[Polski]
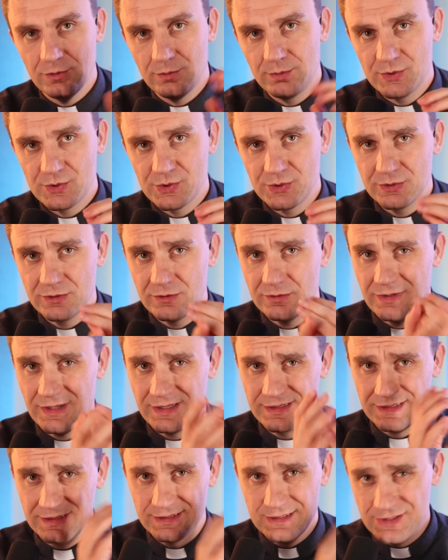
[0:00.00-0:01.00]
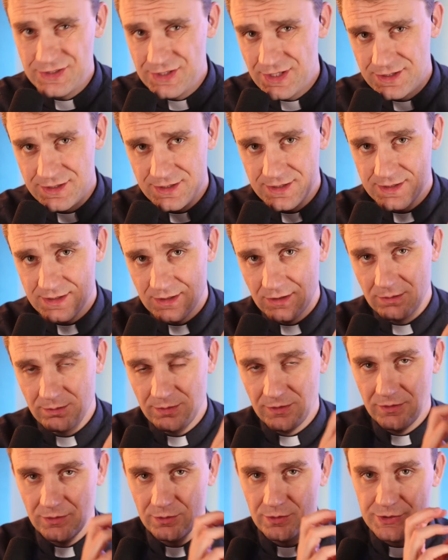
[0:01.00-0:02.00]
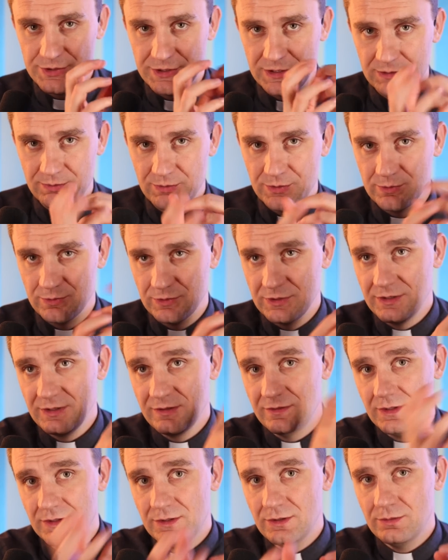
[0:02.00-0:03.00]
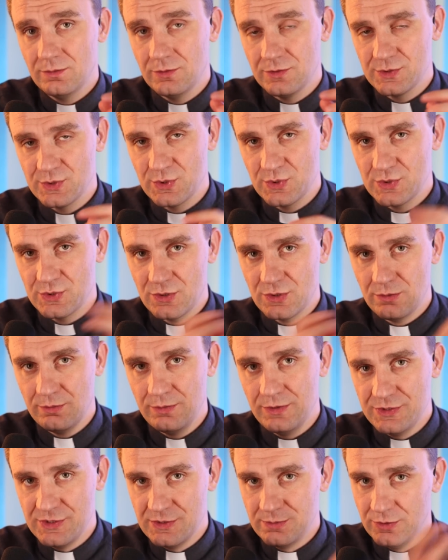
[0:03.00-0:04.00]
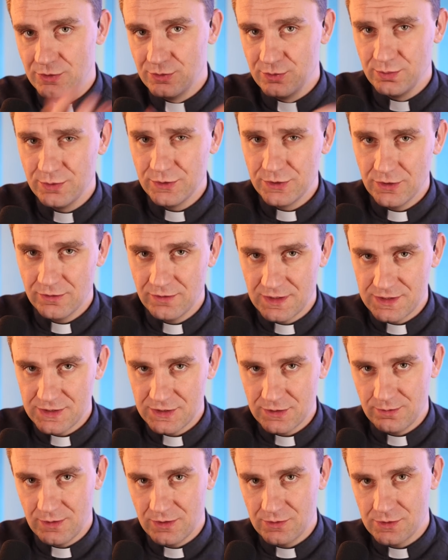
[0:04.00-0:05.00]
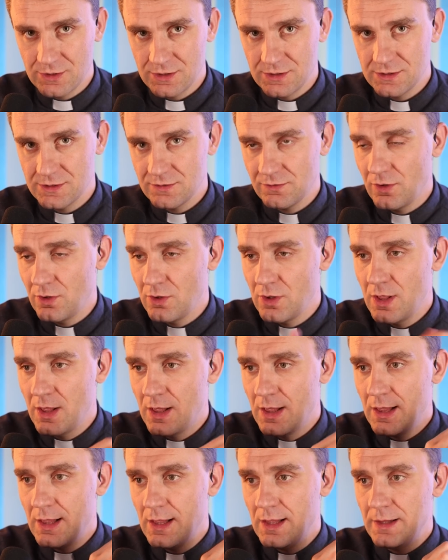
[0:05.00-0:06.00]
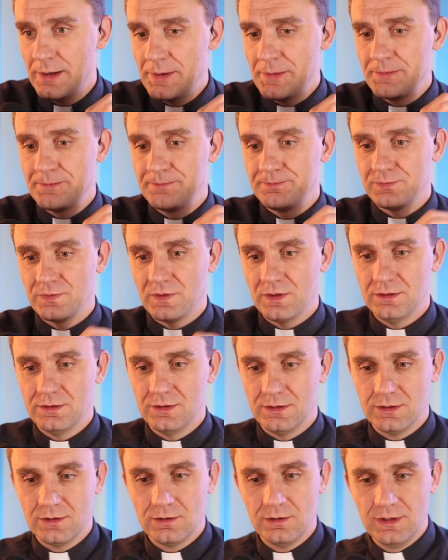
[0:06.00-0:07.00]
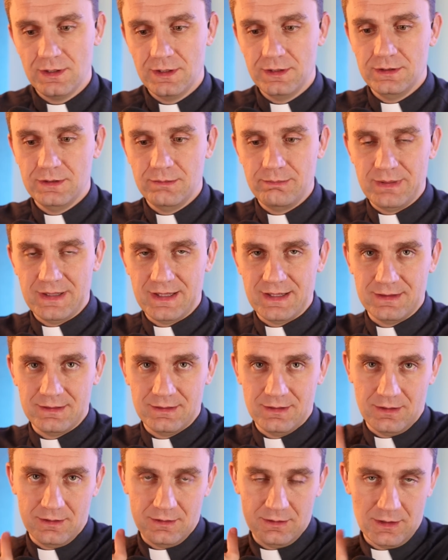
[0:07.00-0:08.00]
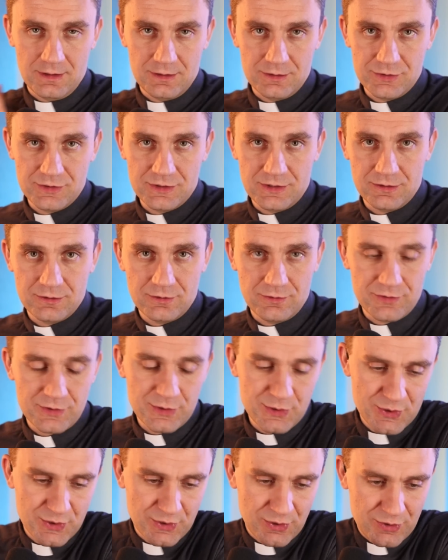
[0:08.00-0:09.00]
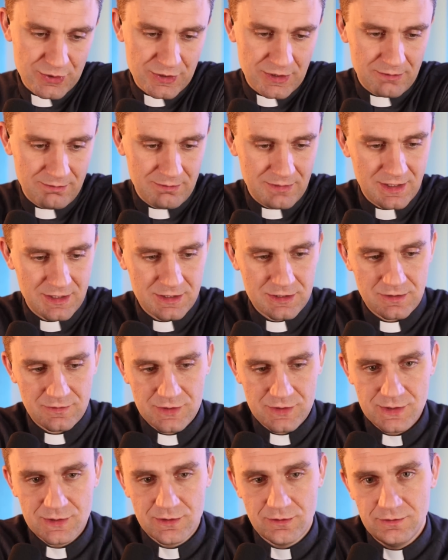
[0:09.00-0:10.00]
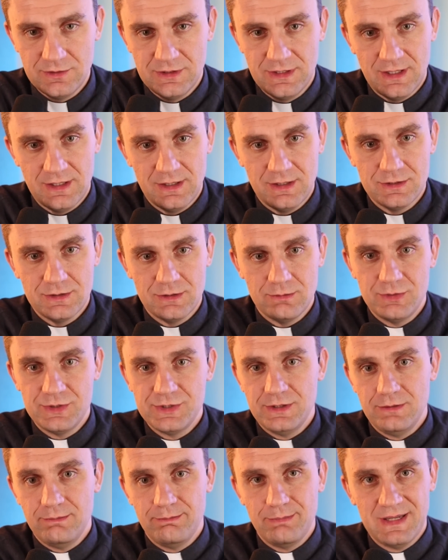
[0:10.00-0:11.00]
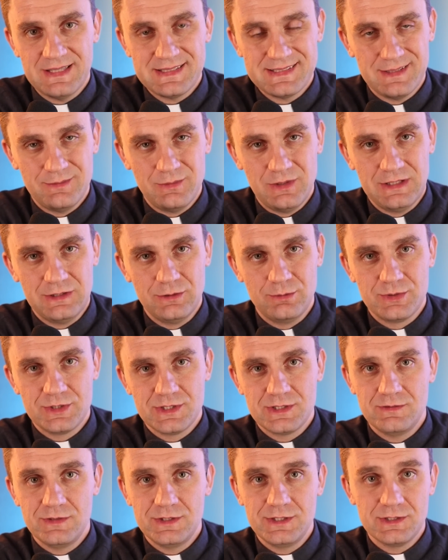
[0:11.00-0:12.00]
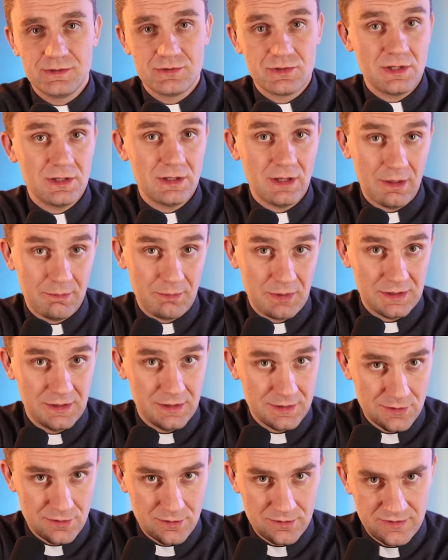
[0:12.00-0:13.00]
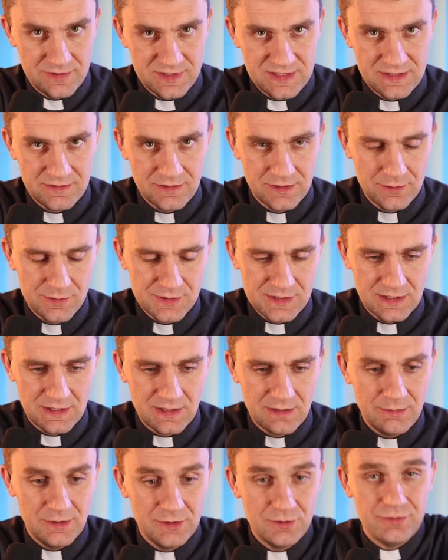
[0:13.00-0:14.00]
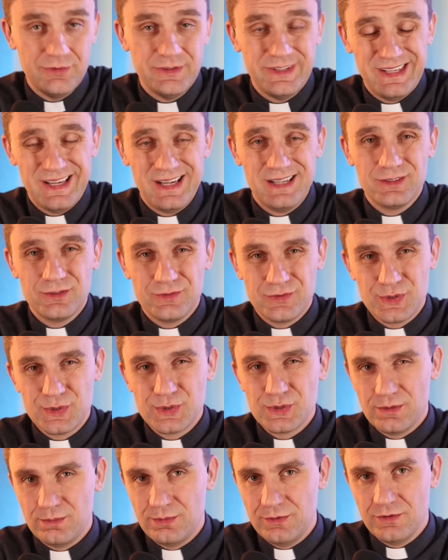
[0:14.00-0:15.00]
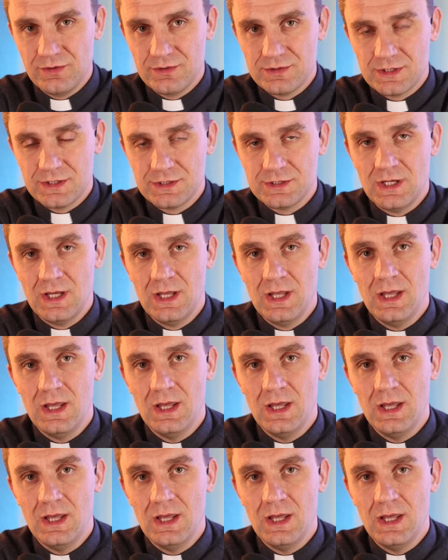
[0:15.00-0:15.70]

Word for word: nieuporządkowane, gdy dzieci z tego powodu cierpią, gdy nie wiadomo, co zrobić, żeby odbudować to małżeństwo, gdy kolejny partner, jakieś tak to wszystko się miesza, wszystko wydaje się być impasem nie do przezwyciężenia, a Pan Jezus wzywa do sakramentów i jak to wszystko powiązać,